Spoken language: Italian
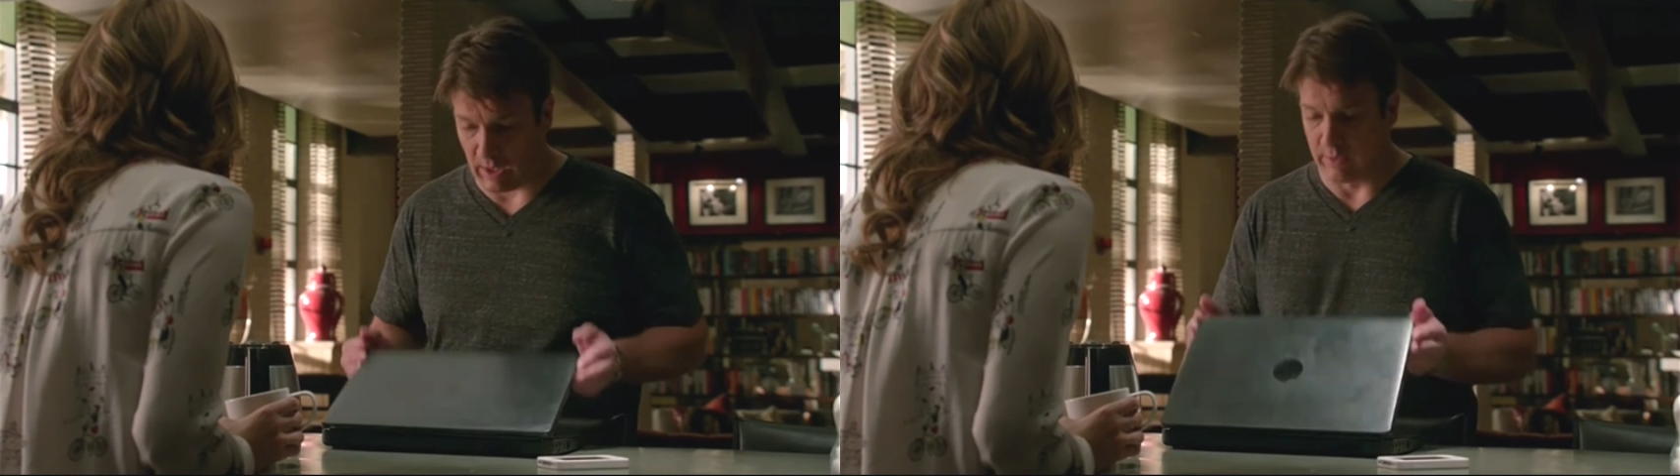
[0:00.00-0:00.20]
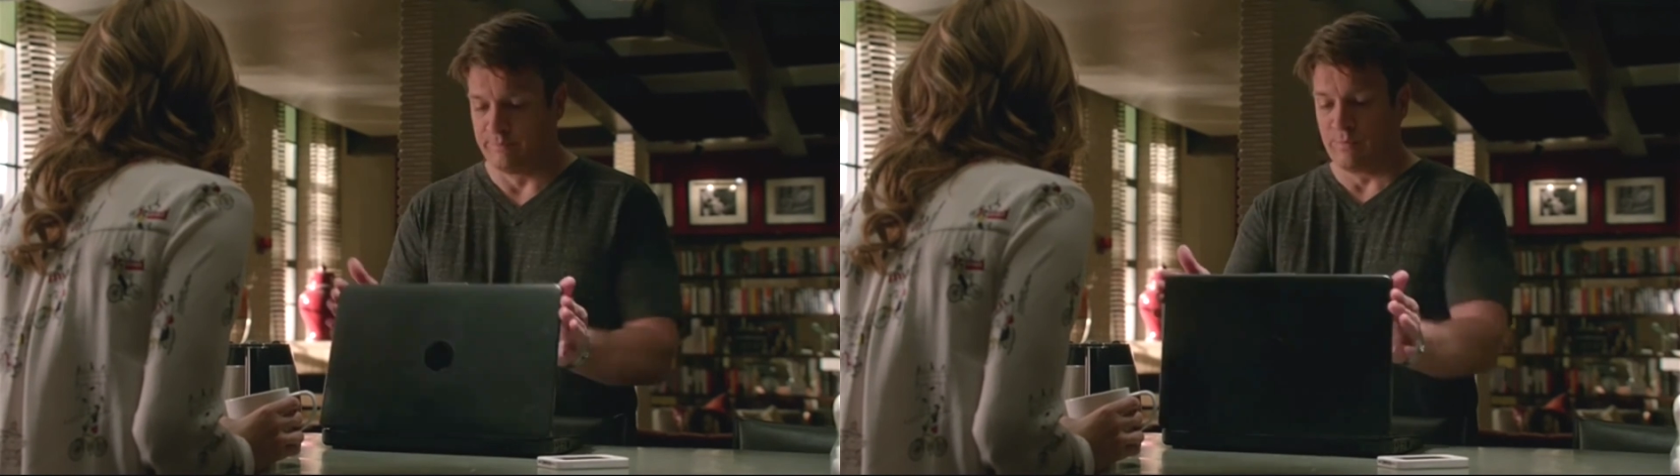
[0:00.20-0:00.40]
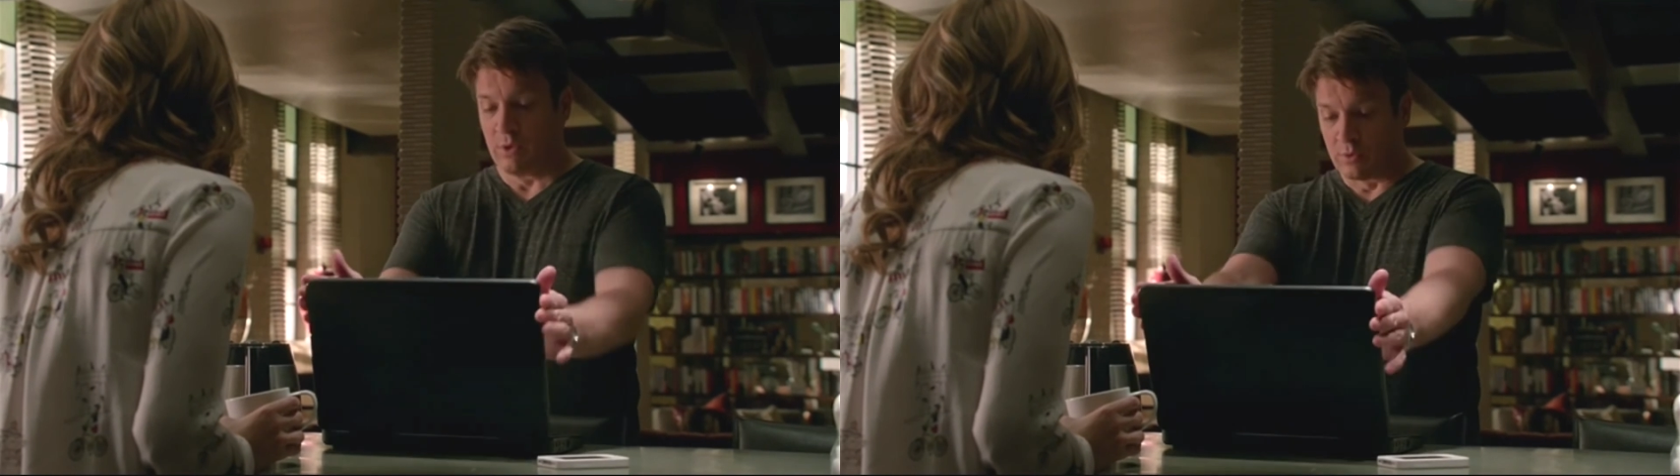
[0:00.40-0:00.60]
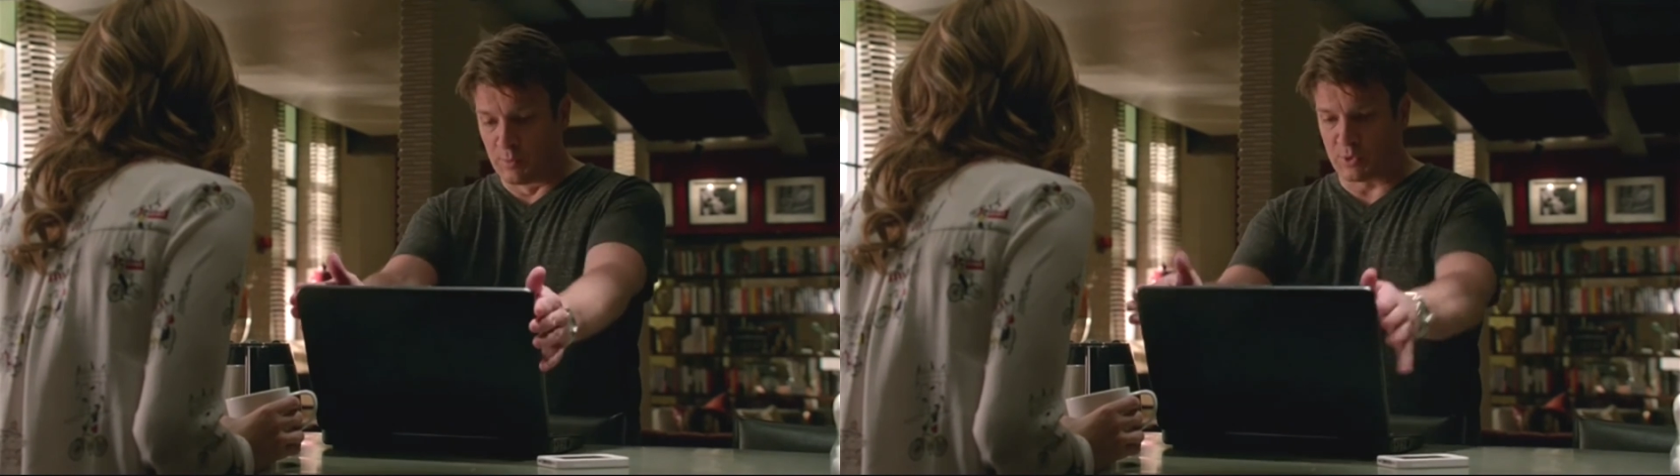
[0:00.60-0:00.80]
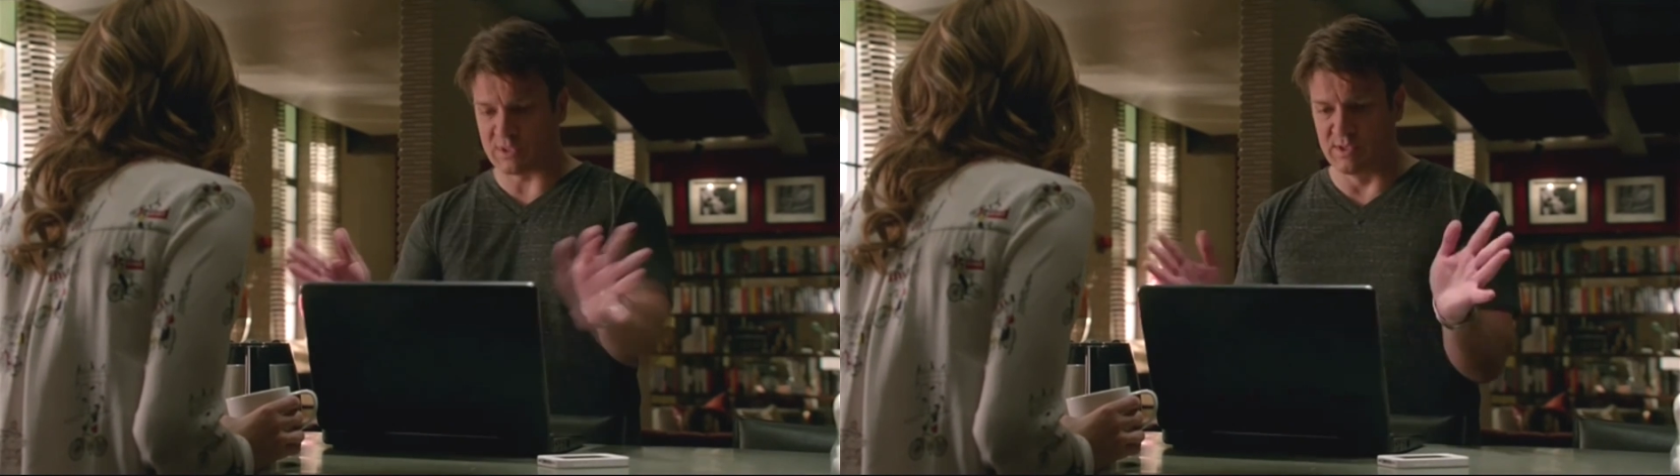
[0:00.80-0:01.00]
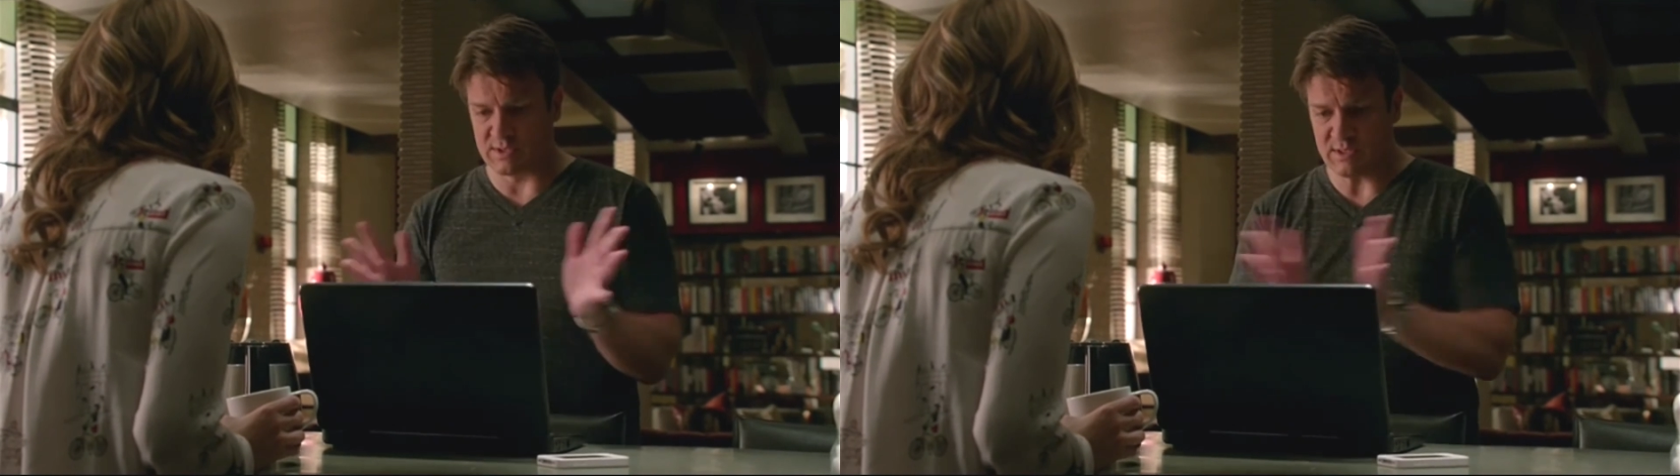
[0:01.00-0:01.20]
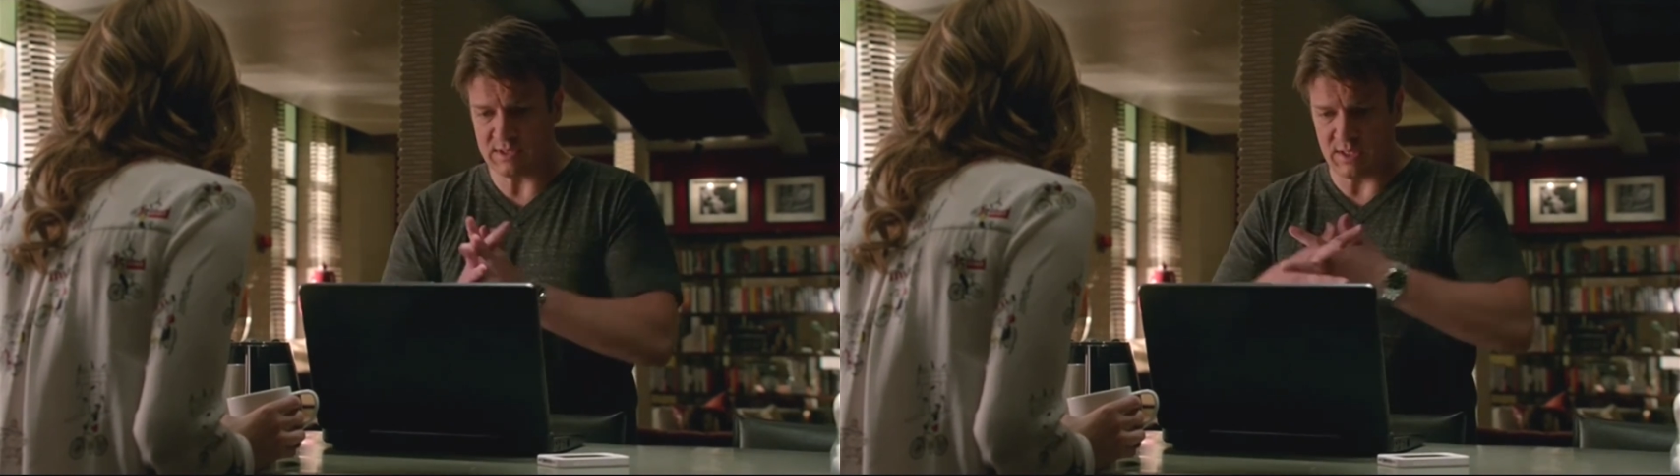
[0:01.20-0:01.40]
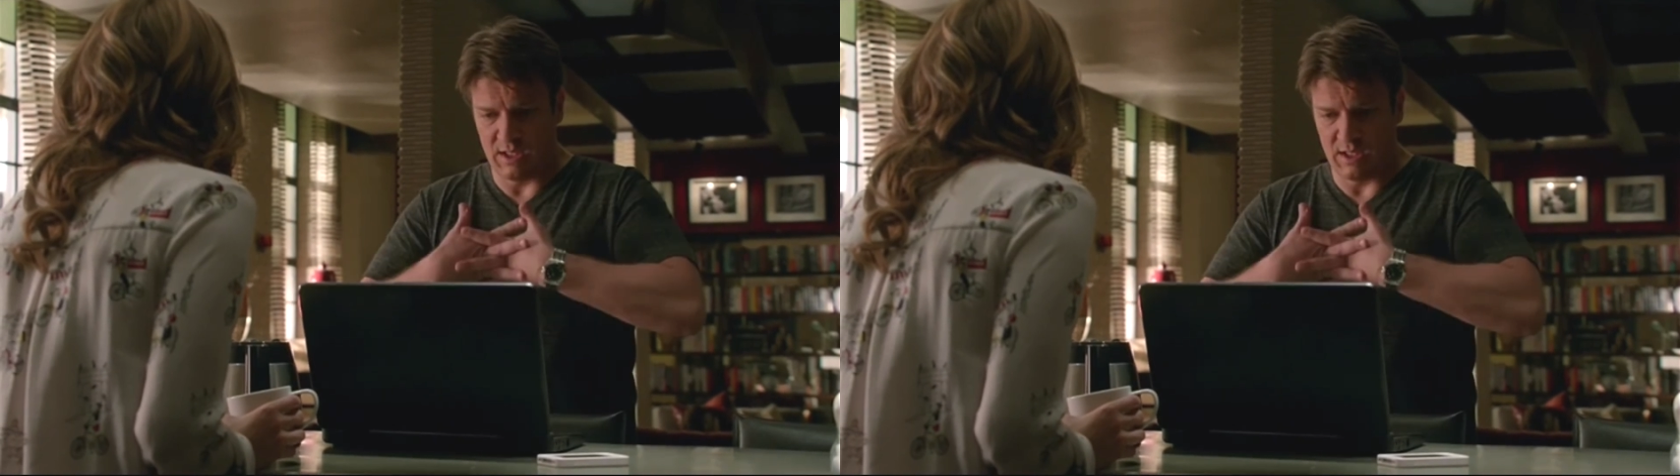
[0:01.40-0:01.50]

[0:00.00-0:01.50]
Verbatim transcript: Ma basta con le scuse.